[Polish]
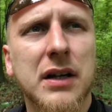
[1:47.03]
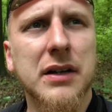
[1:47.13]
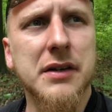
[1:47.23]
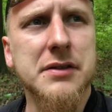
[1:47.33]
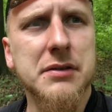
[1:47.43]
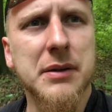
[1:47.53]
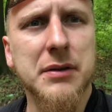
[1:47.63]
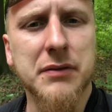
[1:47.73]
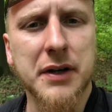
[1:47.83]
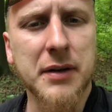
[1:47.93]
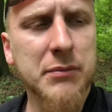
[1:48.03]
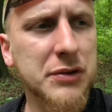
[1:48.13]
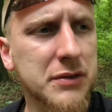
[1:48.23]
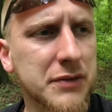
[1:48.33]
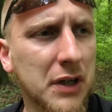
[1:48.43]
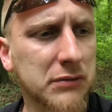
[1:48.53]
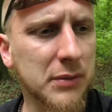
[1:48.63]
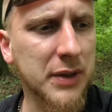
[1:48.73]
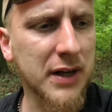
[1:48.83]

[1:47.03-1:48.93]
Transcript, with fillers: nie jeździłem rowerem, po czym siadłem